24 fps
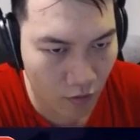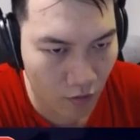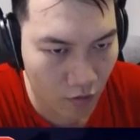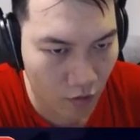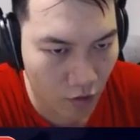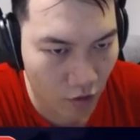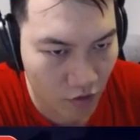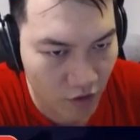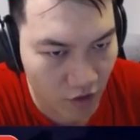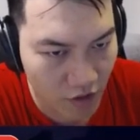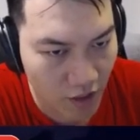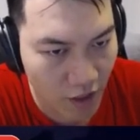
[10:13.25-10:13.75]

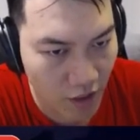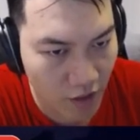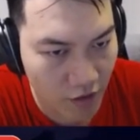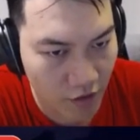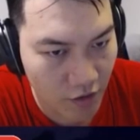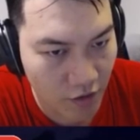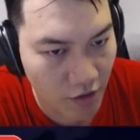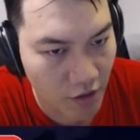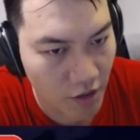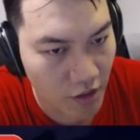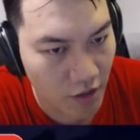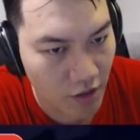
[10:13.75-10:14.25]
然后接下来是
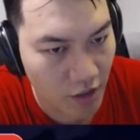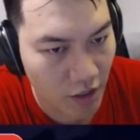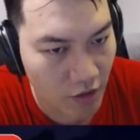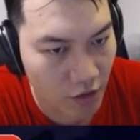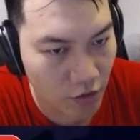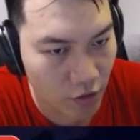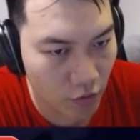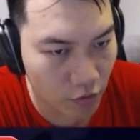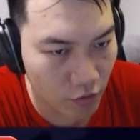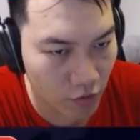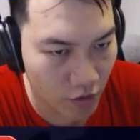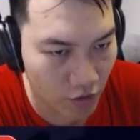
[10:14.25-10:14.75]
这个看
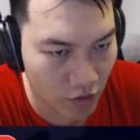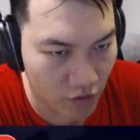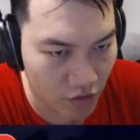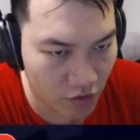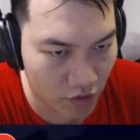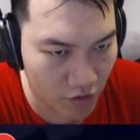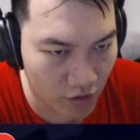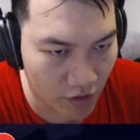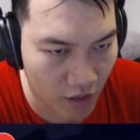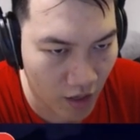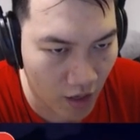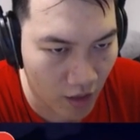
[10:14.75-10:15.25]
守者
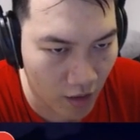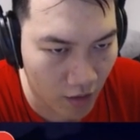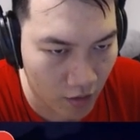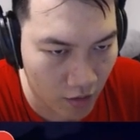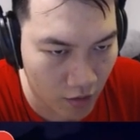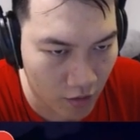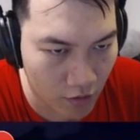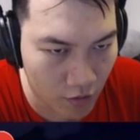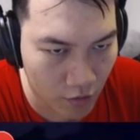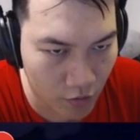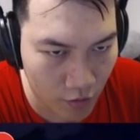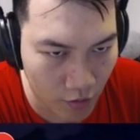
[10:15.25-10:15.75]
史达
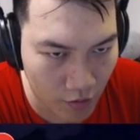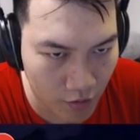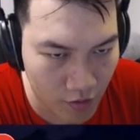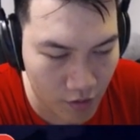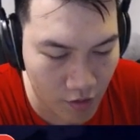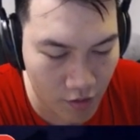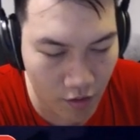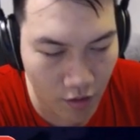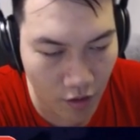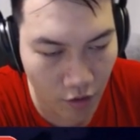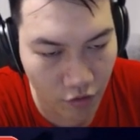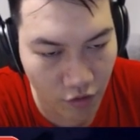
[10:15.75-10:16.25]
勒崔
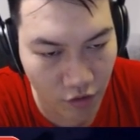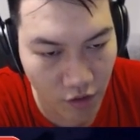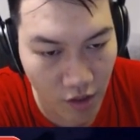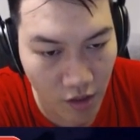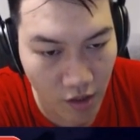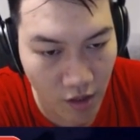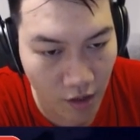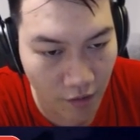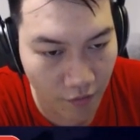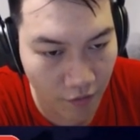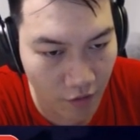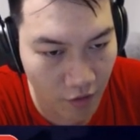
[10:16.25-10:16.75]
斯，然后是一个
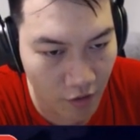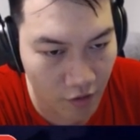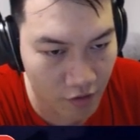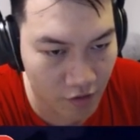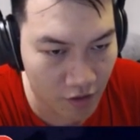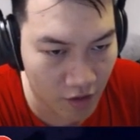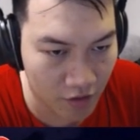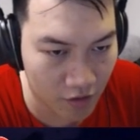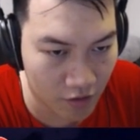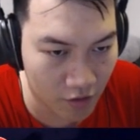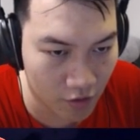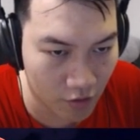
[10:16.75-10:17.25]
2费
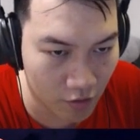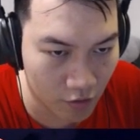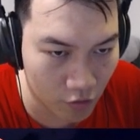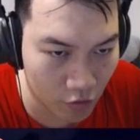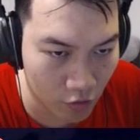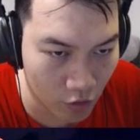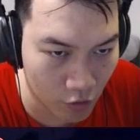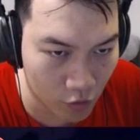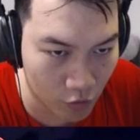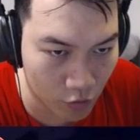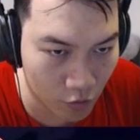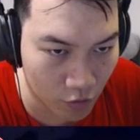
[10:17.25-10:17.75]
23的
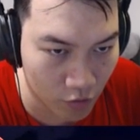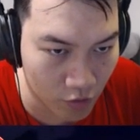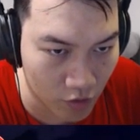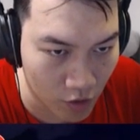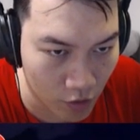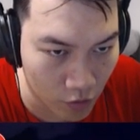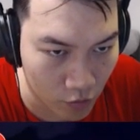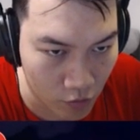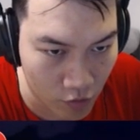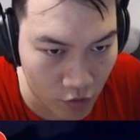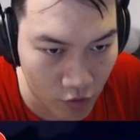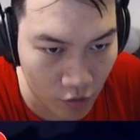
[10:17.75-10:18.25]
传说德
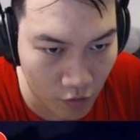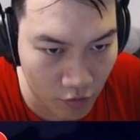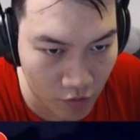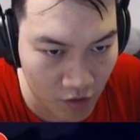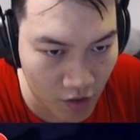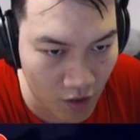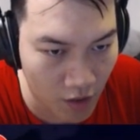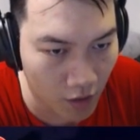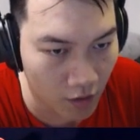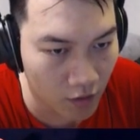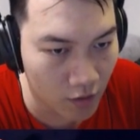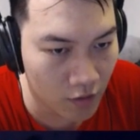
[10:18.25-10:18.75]
鲁伊手
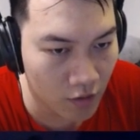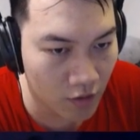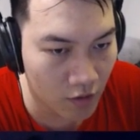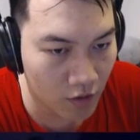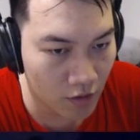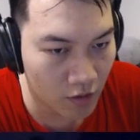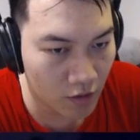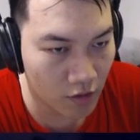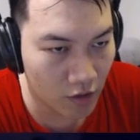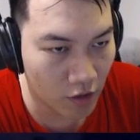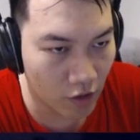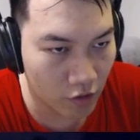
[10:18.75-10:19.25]
下。
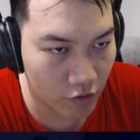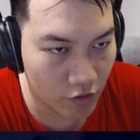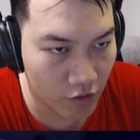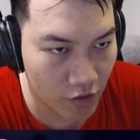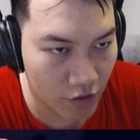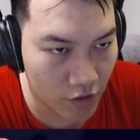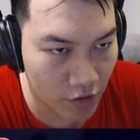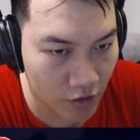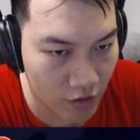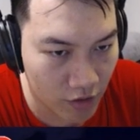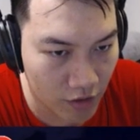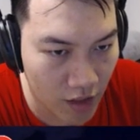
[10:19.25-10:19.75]
然后
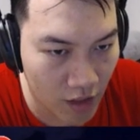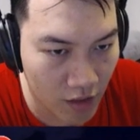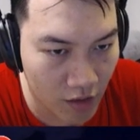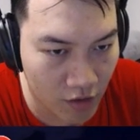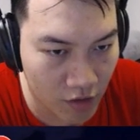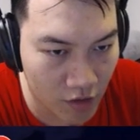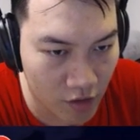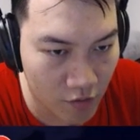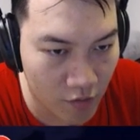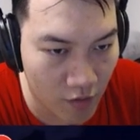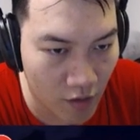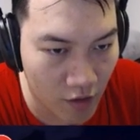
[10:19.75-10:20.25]
是你在
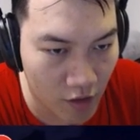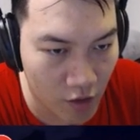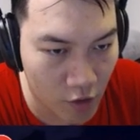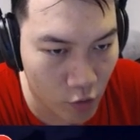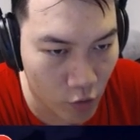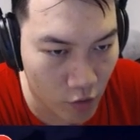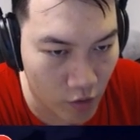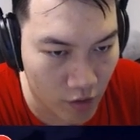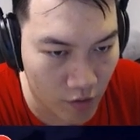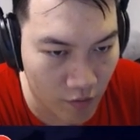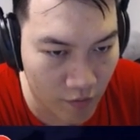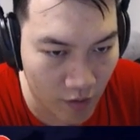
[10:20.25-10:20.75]
释放2
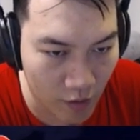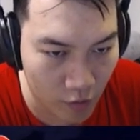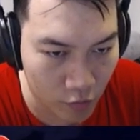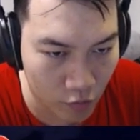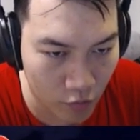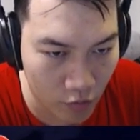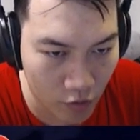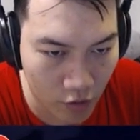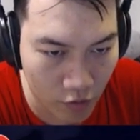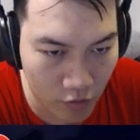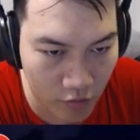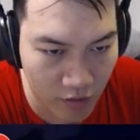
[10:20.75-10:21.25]
选1法术
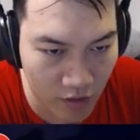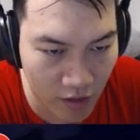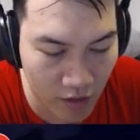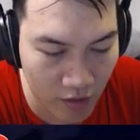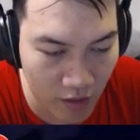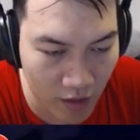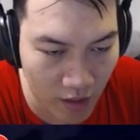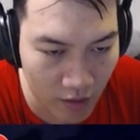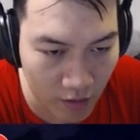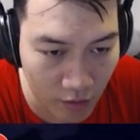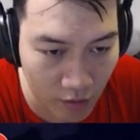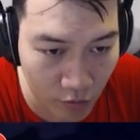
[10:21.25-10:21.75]
后，将
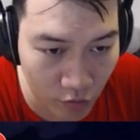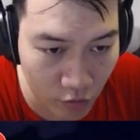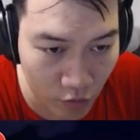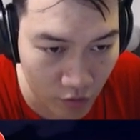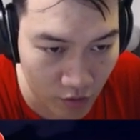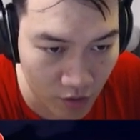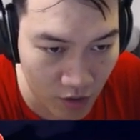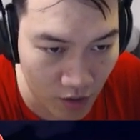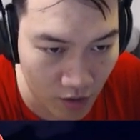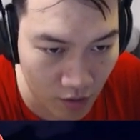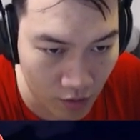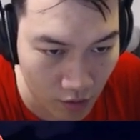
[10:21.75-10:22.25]
2个选
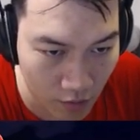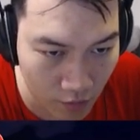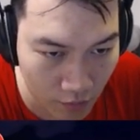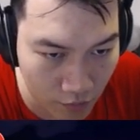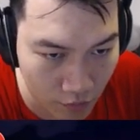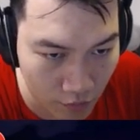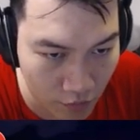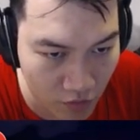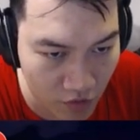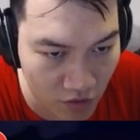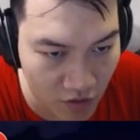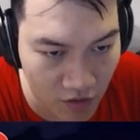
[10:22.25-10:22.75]
项各
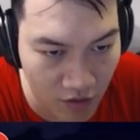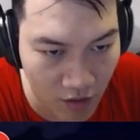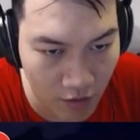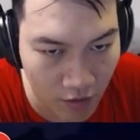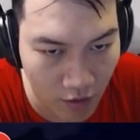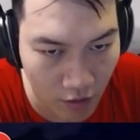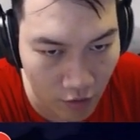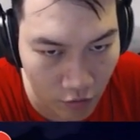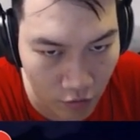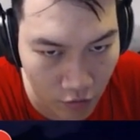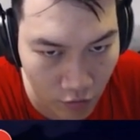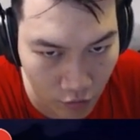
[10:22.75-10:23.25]
复制1张
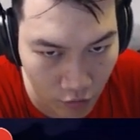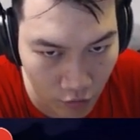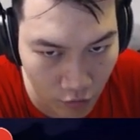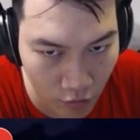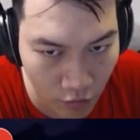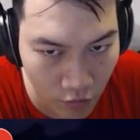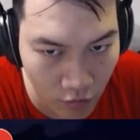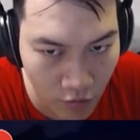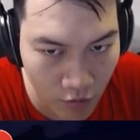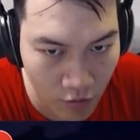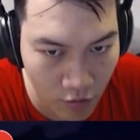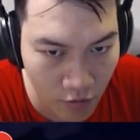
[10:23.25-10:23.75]
到你手
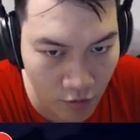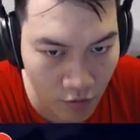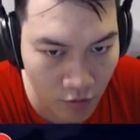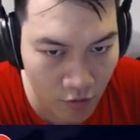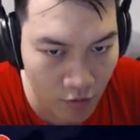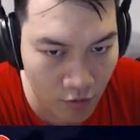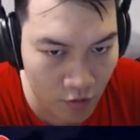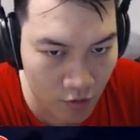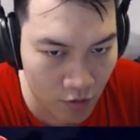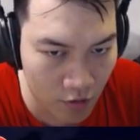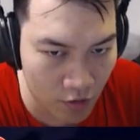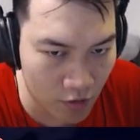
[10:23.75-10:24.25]
中。
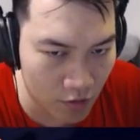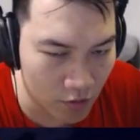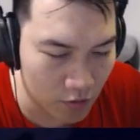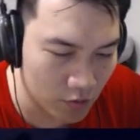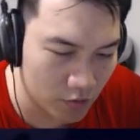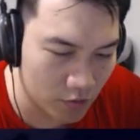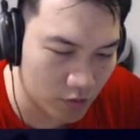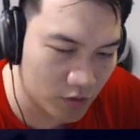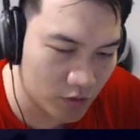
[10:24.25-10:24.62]
那